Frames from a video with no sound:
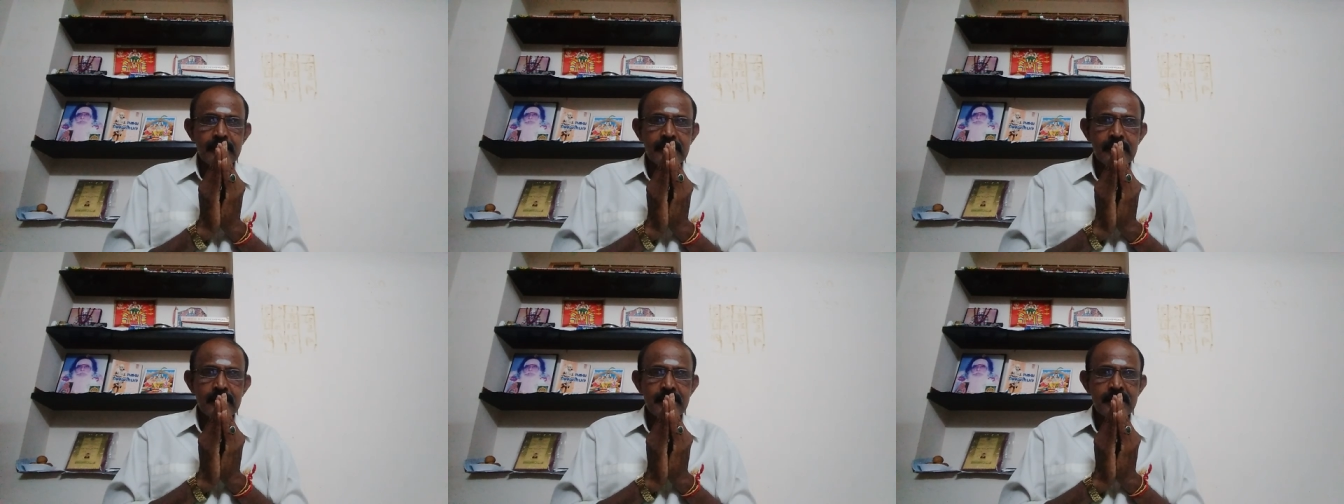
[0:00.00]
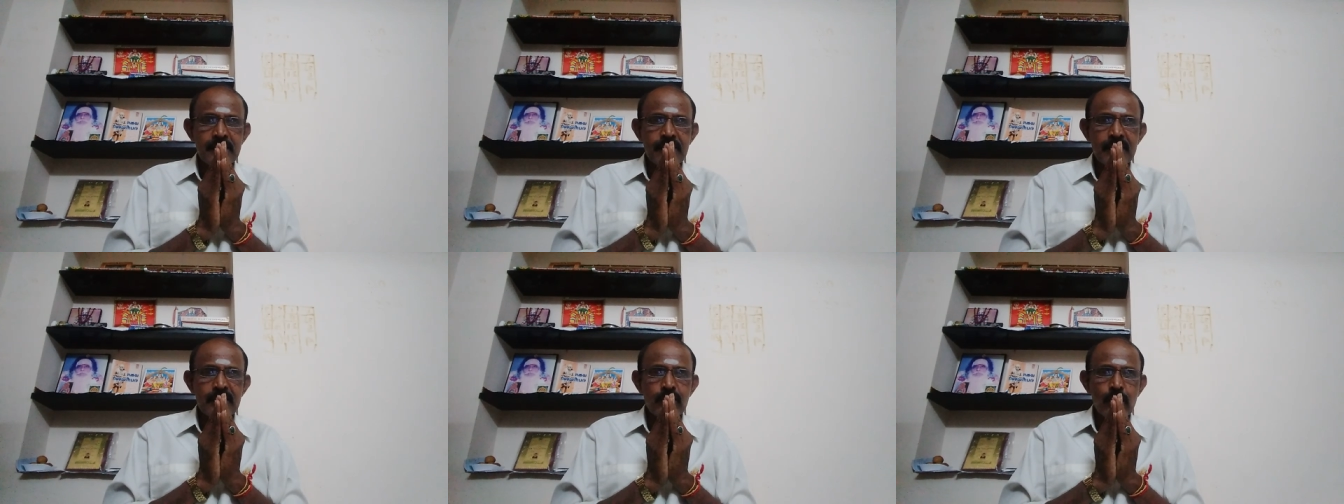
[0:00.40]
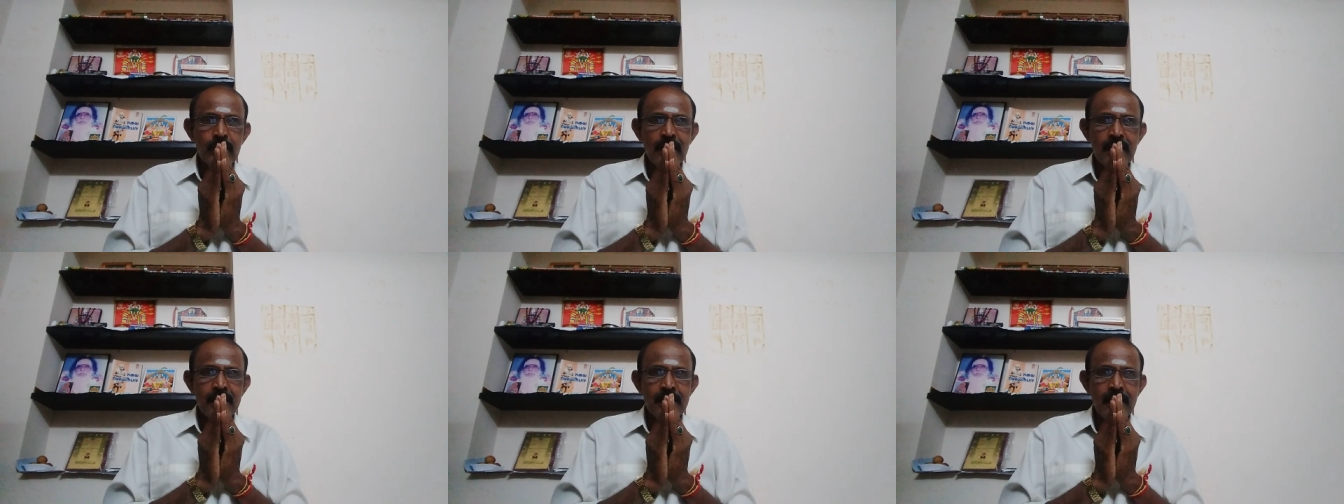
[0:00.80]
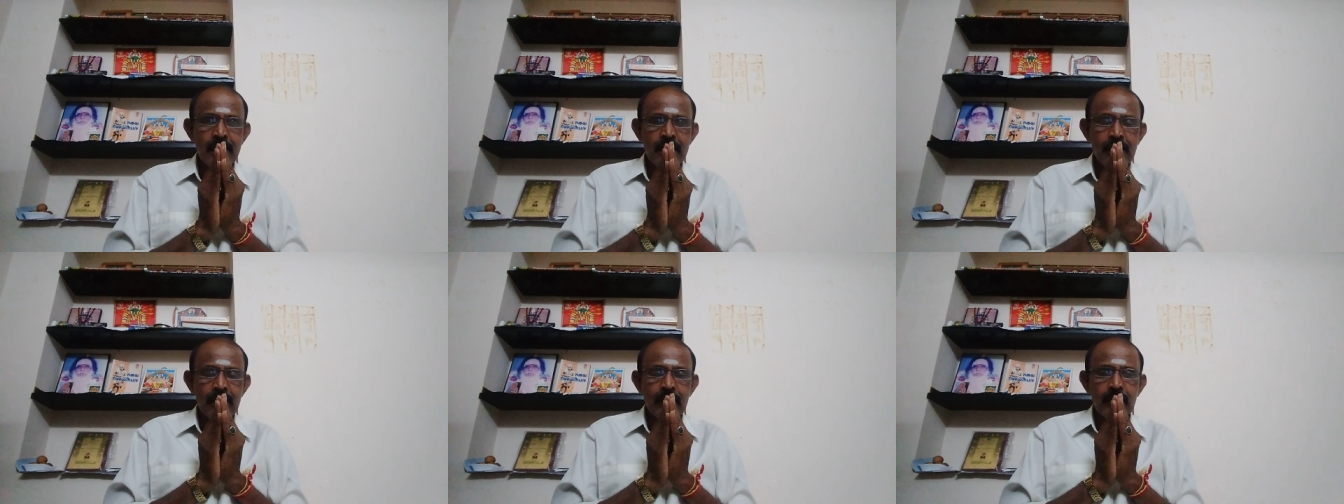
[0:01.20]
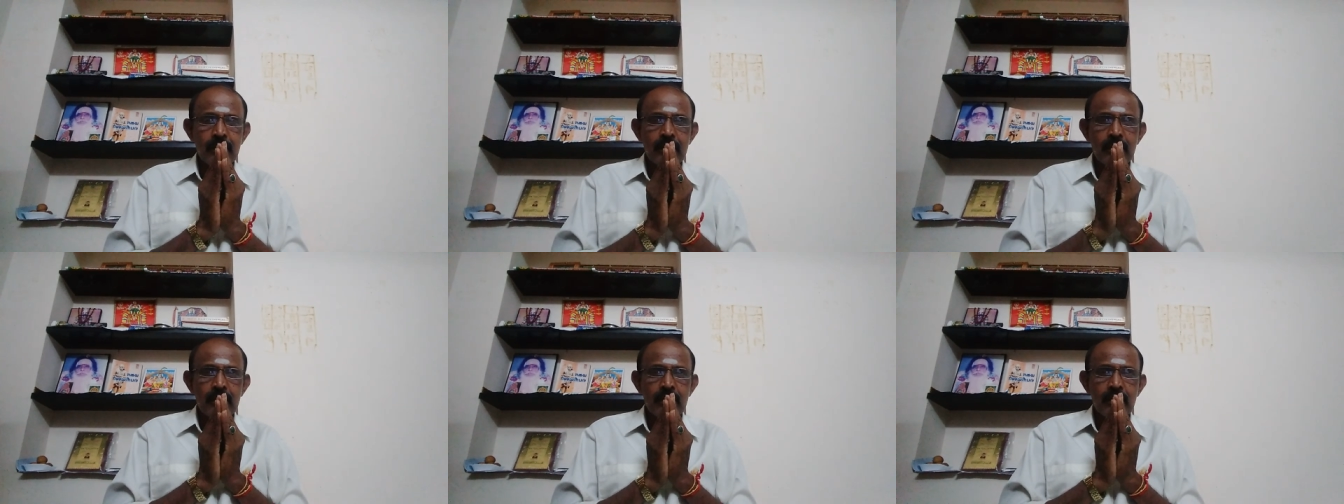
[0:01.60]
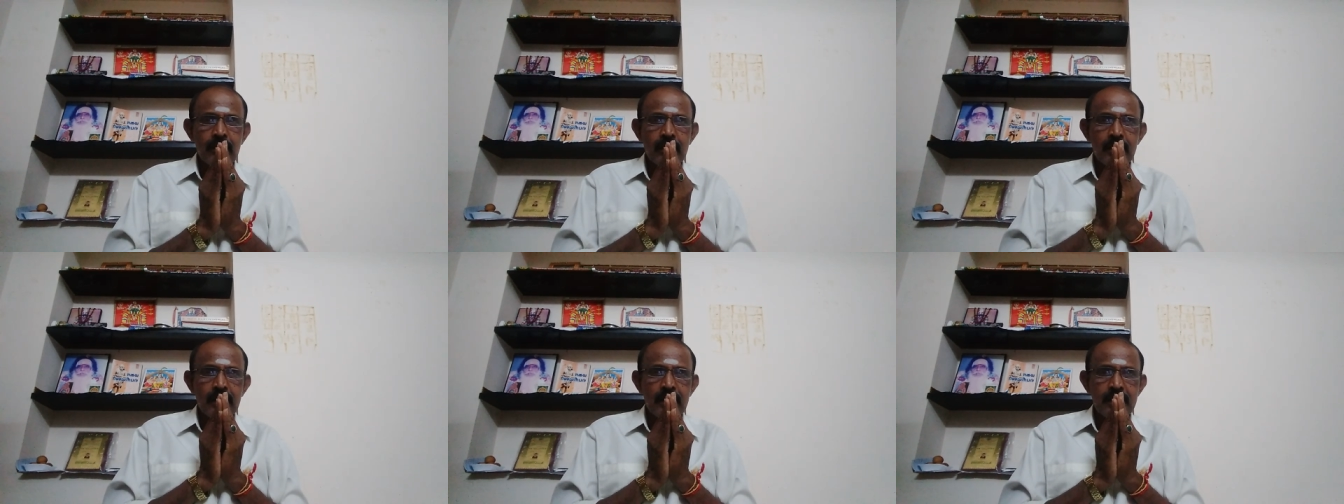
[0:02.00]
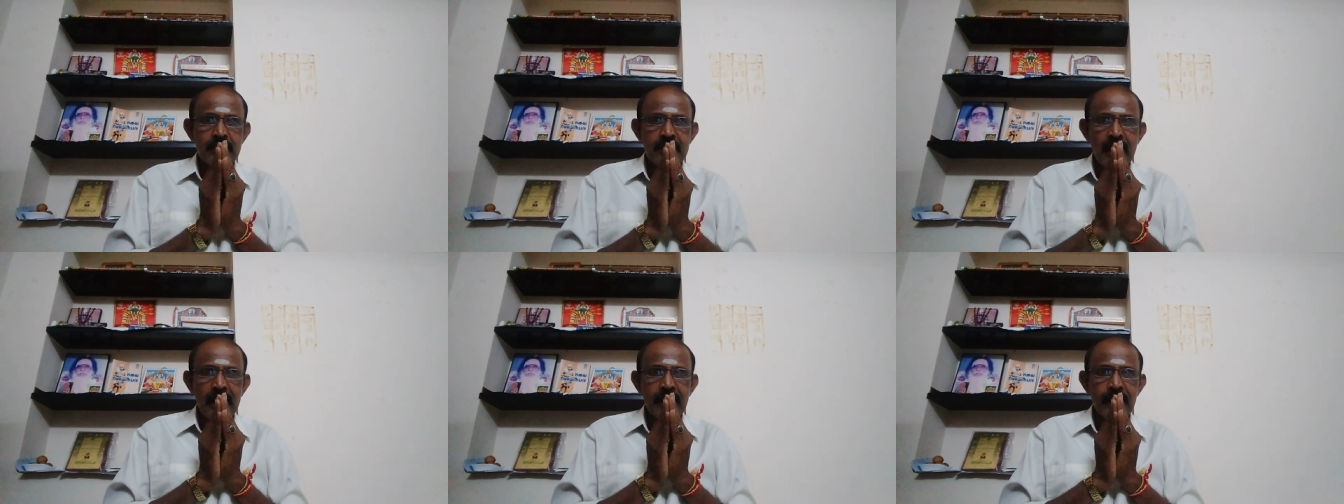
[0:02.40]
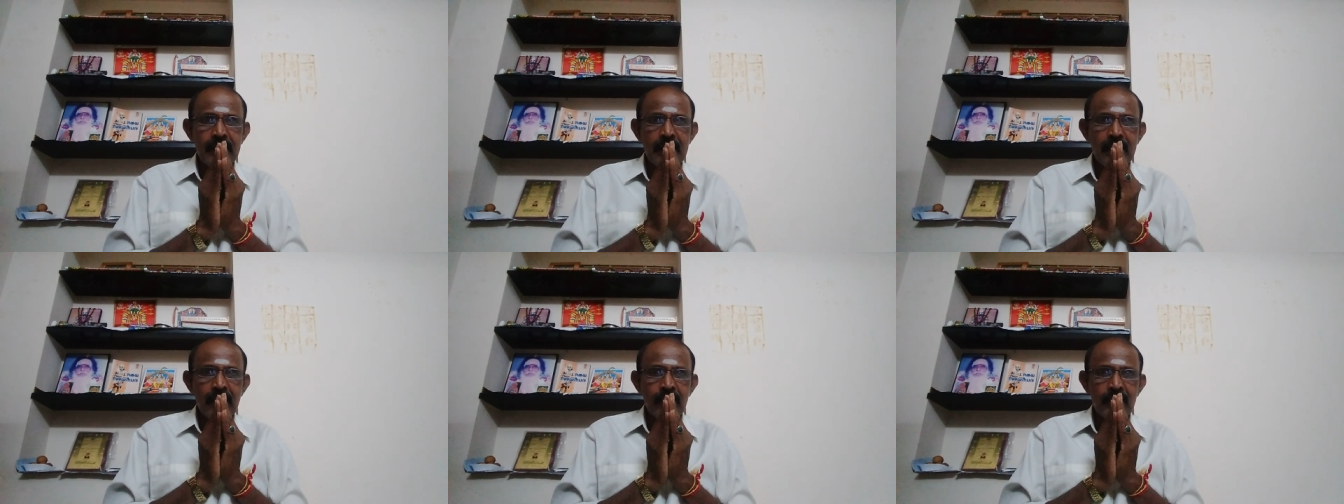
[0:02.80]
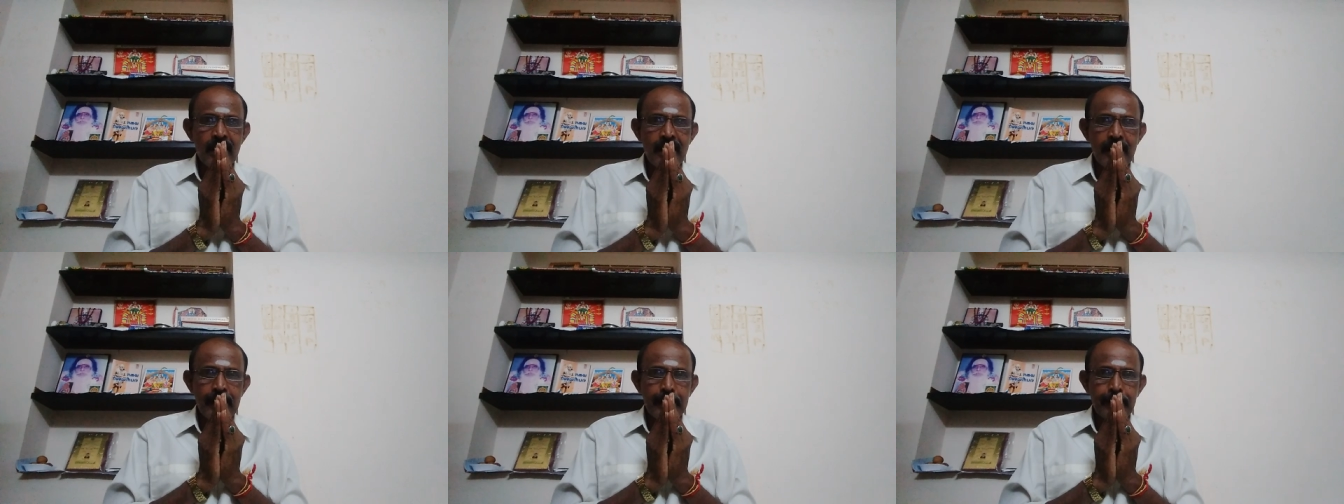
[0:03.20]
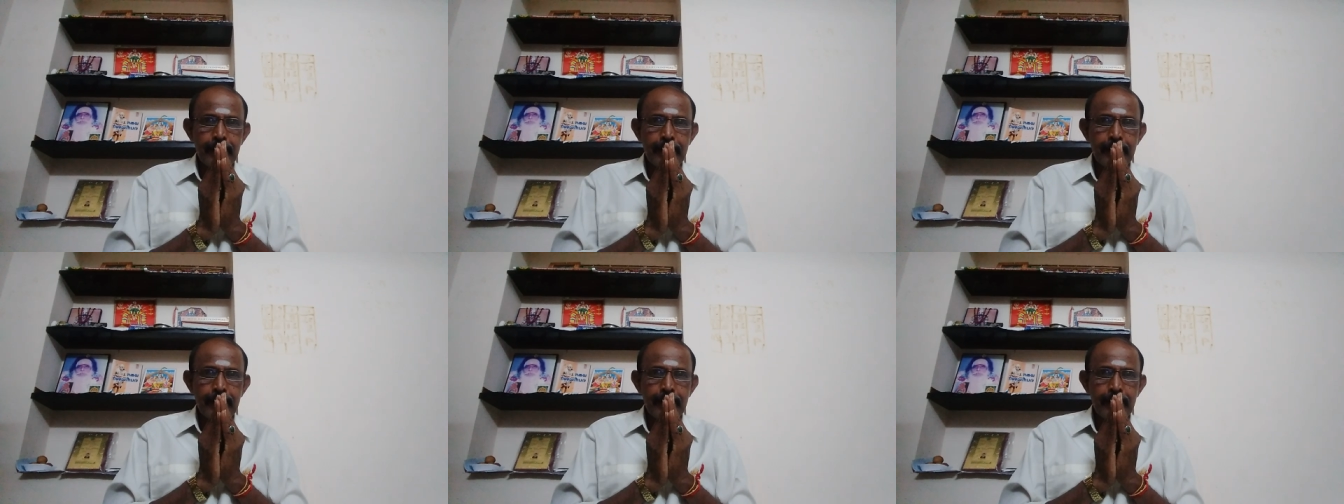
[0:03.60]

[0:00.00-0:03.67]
சித்தி சிவா ஜோதிடத்தின் எஸ் தங்கவேல் கவுண்டர்